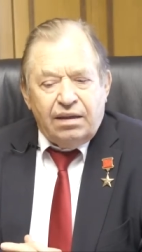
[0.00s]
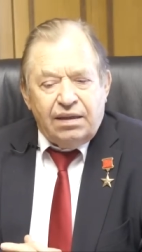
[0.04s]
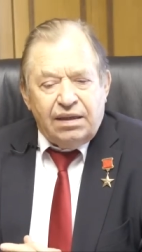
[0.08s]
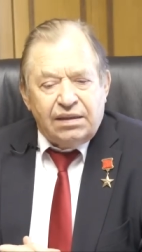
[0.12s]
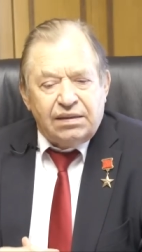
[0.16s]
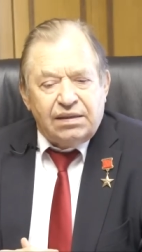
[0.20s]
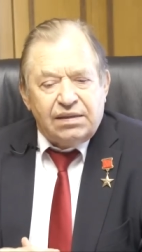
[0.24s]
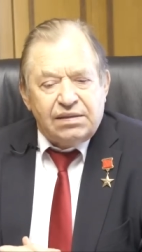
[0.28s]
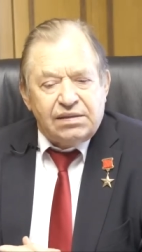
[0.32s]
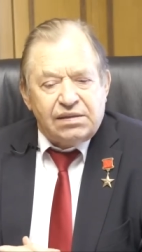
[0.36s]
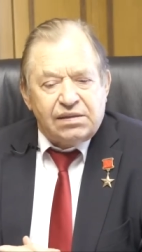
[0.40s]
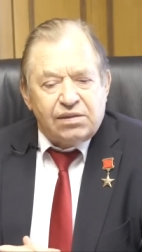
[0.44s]

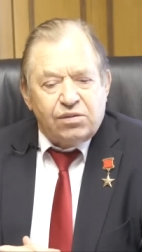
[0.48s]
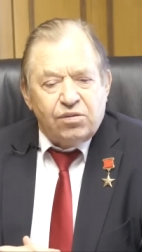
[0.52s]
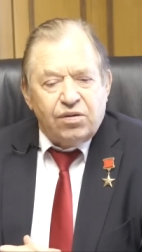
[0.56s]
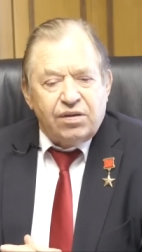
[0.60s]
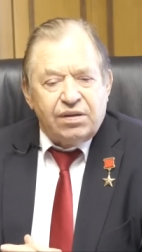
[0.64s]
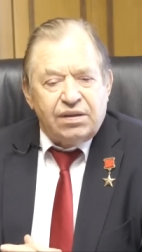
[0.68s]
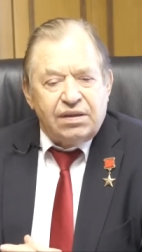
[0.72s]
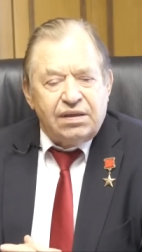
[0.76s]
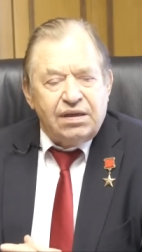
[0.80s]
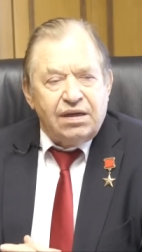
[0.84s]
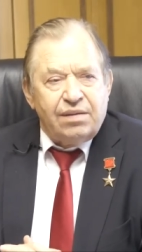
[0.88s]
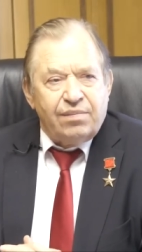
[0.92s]
Это
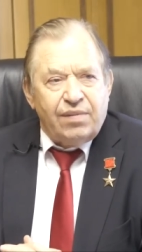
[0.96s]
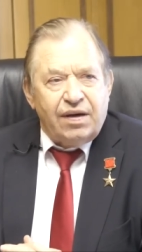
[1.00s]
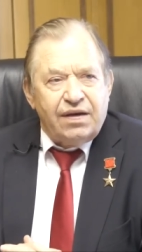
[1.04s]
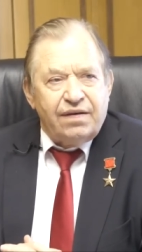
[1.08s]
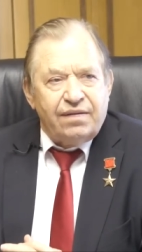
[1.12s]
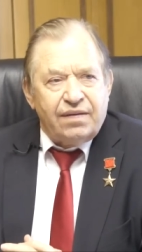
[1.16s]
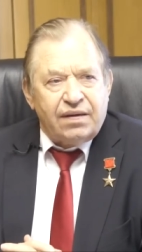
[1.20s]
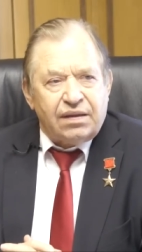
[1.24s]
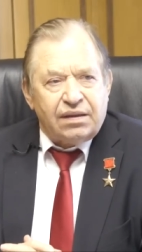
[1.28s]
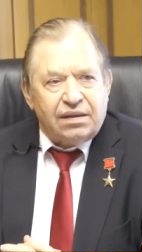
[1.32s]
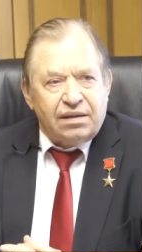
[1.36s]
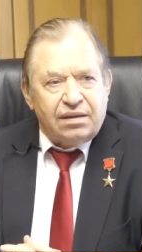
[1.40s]
стоит
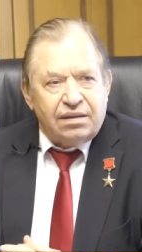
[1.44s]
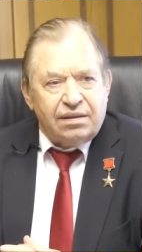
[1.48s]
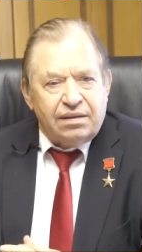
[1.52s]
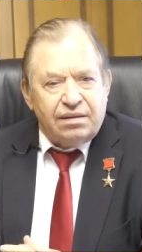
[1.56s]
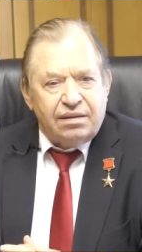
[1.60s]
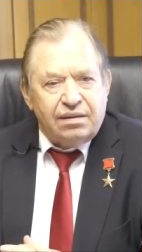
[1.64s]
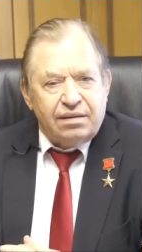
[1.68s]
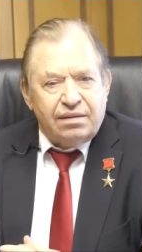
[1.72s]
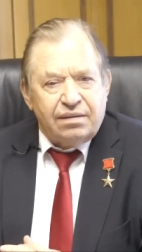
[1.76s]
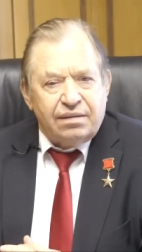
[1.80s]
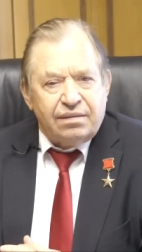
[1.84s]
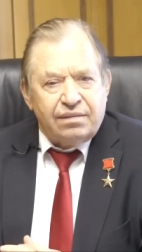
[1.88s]

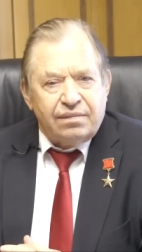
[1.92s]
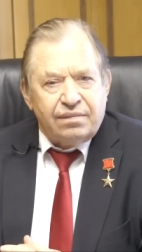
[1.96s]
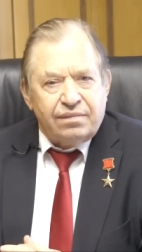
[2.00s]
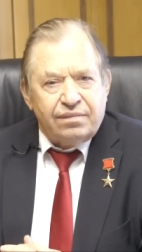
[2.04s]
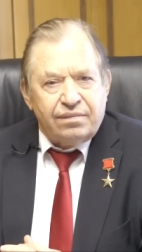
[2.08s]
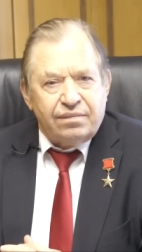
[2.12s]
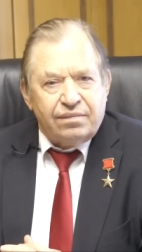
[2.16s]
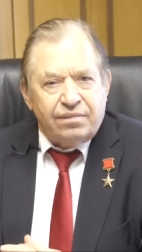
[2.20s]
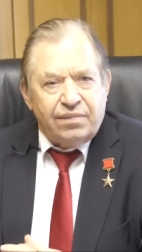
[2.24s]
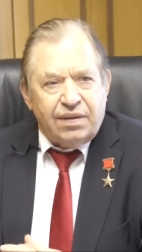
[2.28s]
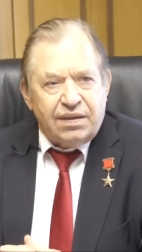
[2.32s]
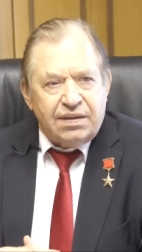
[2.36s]
неимоверно
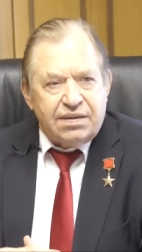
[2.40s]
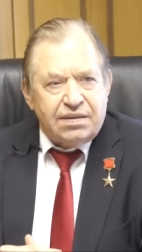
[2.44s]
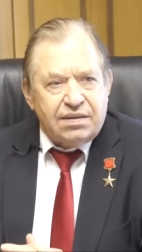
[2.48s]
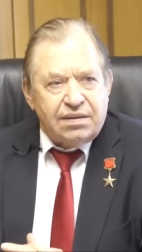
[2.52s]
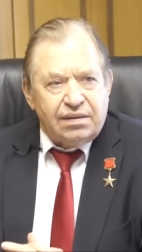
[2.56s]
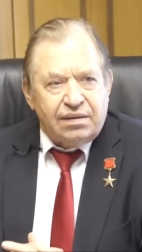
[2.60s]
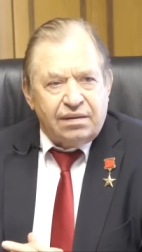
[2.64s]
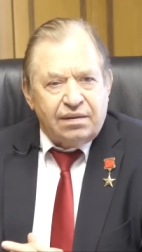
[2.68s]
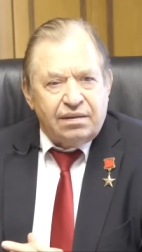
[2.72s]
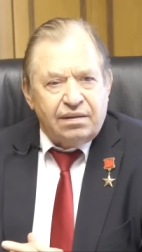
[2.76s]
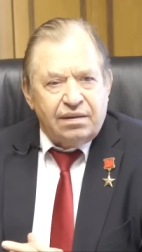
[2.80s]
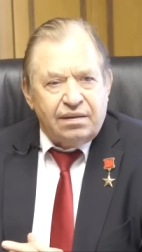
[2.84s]

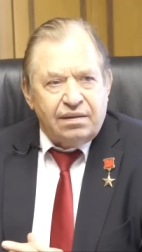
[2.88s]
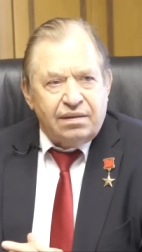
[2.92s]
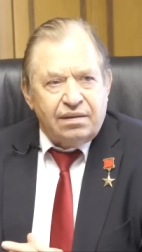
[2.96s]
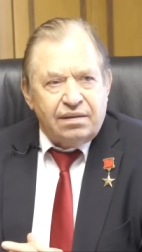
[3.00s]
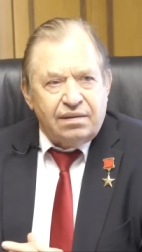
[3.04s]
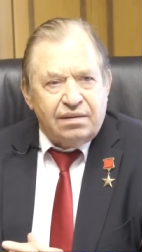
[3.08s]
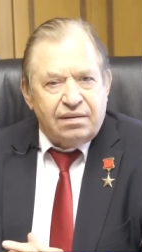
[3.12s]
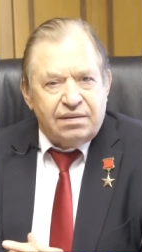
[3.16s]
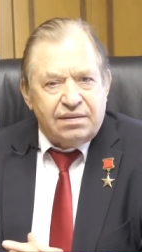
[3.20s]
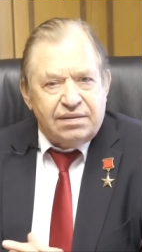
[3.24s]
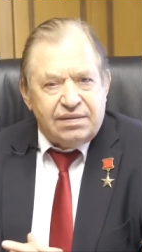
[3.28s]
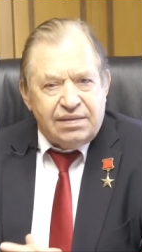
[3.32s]
больших
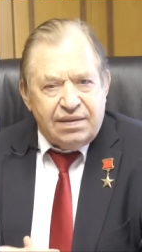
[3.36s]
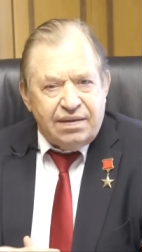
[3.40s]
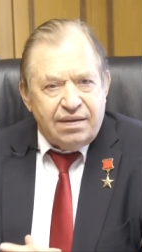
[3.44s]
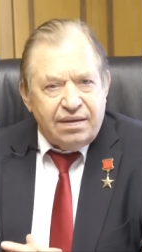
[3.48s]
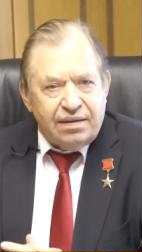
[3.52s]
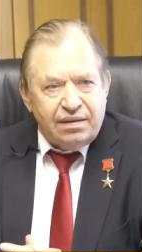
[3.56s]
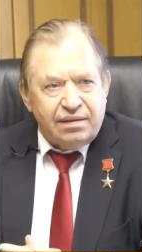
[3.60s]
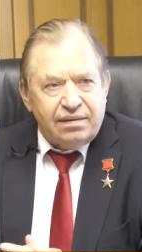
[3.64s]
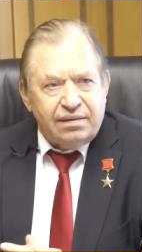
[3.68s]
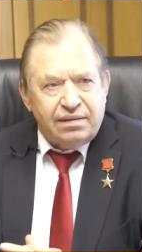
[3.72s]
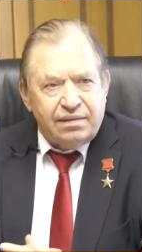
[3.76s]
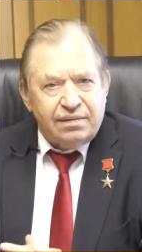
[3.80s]

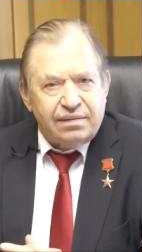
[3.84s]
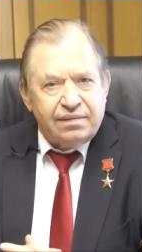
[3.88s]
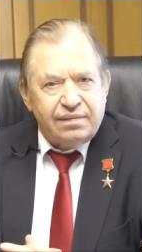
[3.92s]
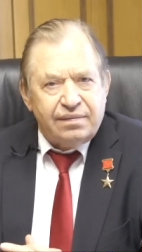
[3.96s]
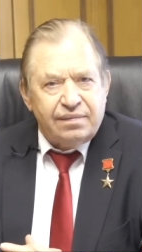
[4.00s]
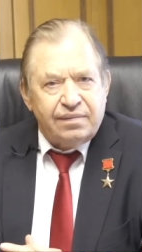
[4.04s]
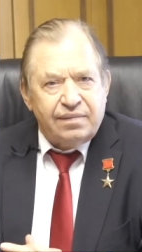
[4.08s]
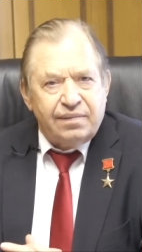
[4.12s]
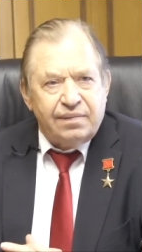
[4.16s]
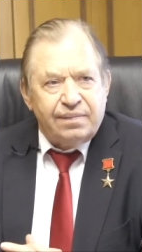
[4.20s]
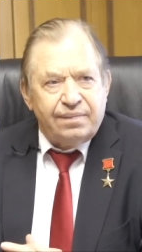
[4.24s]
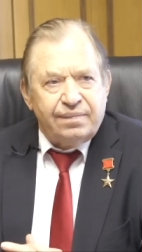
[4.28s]
денег,
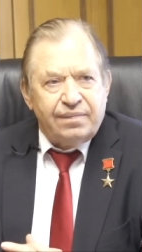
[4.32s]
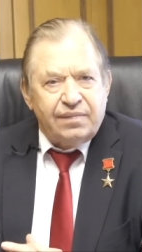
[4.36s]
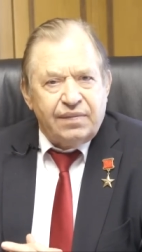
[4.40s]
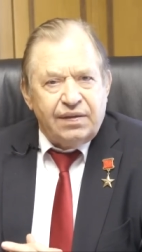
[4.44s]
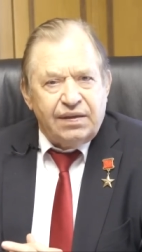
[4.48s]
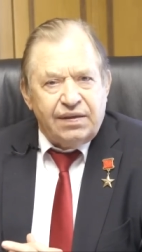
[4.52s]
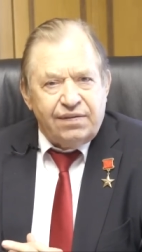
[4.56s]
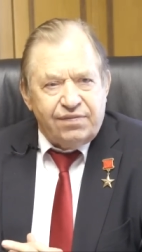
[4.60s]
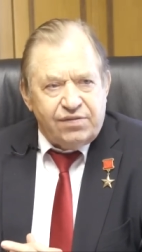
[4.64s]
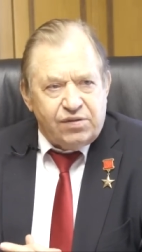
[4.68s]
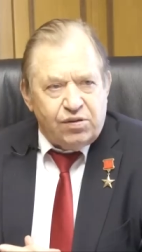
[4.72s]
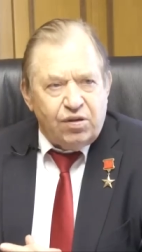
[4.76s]

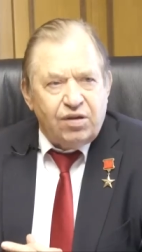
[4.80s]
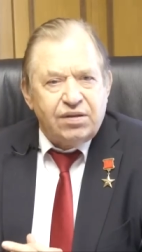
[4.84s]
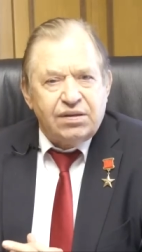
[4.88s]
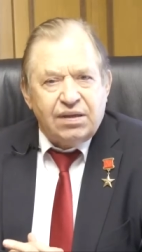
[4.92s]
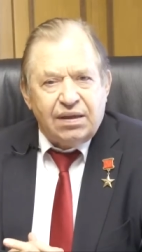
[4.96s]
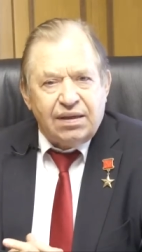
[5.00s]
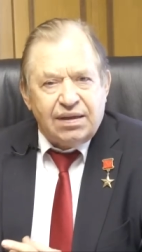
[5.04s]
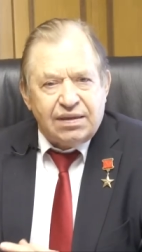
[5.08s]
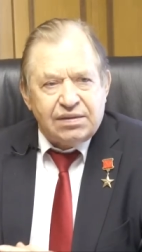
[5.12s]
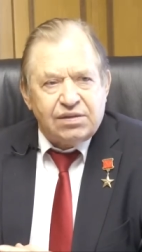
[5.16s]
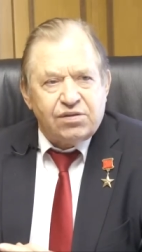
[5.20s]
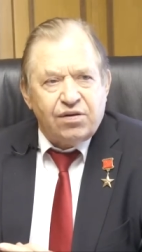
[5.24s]
и все
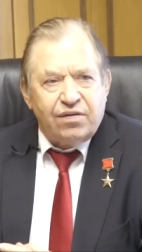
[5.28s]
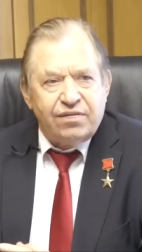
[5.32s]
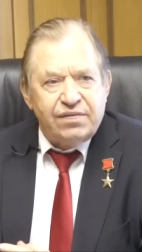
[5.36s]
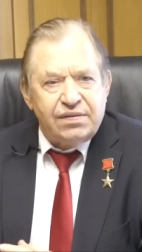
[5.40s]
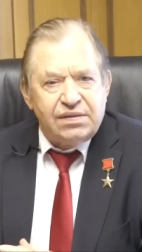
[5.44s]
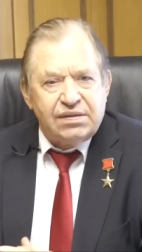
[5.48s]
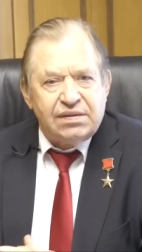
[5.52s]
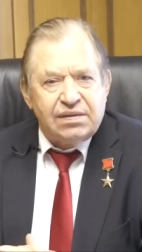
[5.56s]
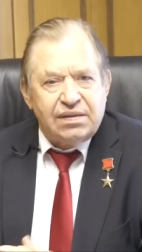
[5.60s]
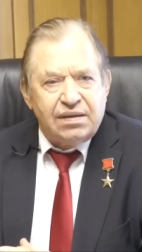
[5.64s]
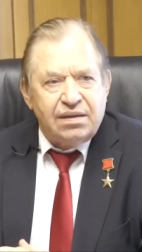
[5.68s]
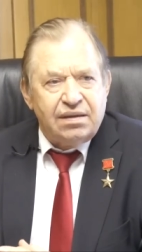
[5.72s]
это на
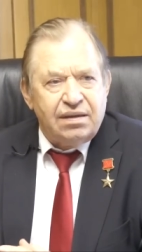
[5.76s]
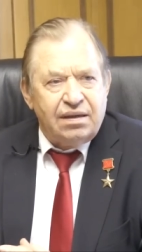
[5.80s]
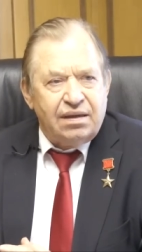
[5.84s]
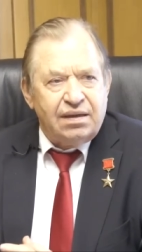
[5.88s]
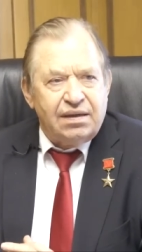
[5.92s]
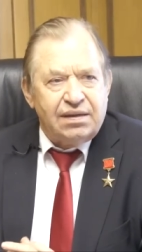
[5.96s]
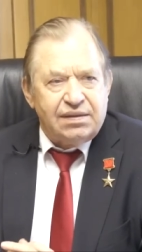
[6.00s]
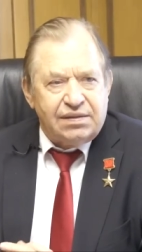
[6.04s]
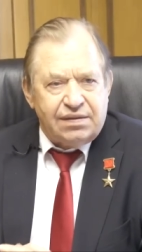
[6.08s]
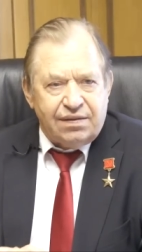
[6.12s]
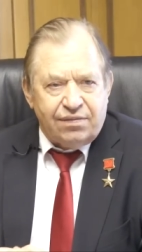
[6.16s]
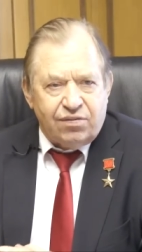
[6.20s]
совести
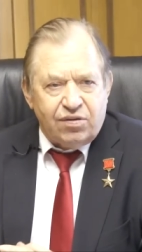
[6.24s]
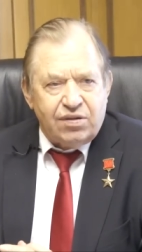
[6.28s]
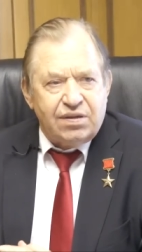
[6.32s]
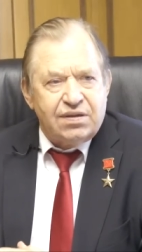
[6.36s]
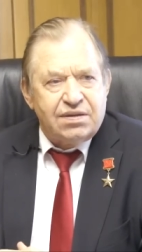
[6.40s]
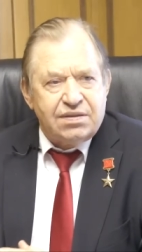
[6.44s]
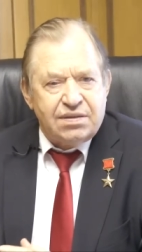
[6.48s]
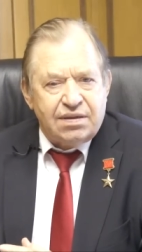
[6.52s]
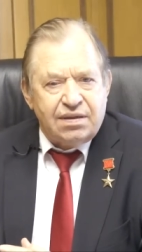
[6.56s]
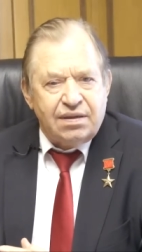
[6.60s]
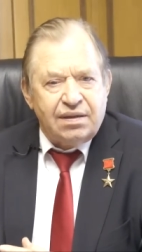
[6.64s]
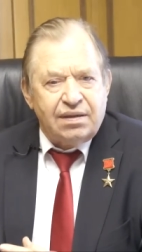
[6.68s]

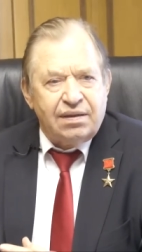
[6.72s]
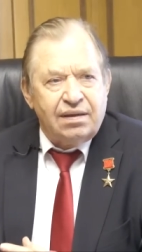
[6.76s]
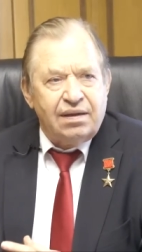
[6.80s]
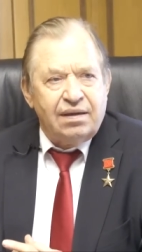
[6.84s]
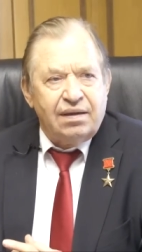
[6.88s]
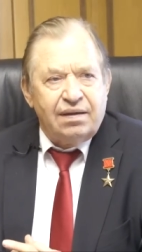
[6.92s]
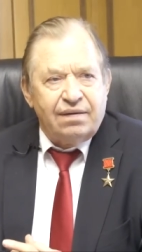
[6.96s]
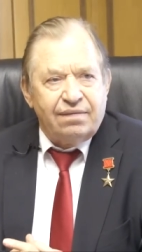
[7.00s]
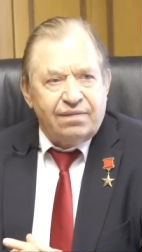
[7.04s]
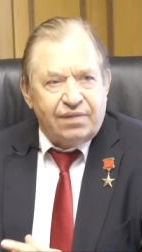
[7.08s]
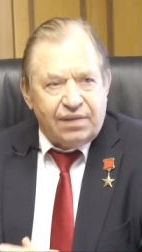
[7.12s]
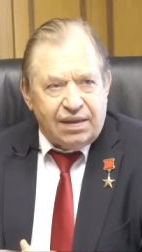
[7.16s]
сегодняшней
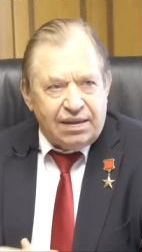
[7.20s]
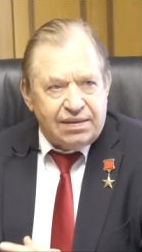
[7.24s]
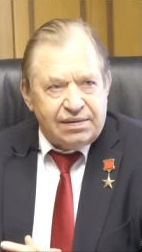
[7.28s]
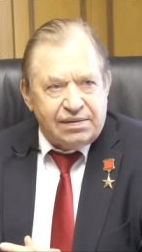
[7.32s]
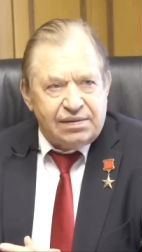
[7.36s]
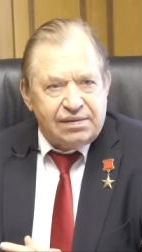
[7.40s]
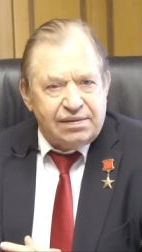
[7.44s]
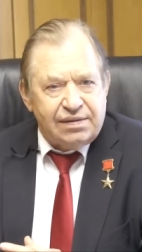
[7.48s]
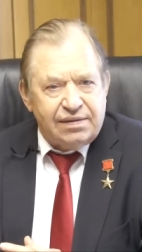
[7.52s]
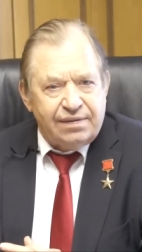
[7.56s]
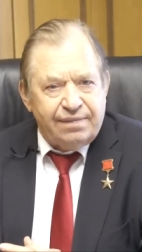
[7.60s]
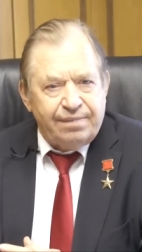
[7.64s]

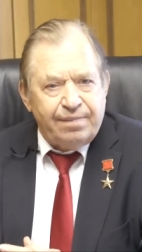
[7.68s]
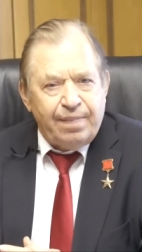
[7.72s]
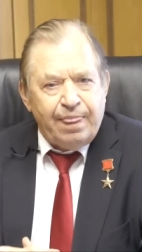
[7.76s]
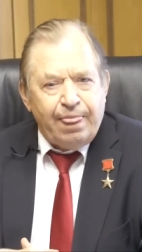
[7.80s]
власти.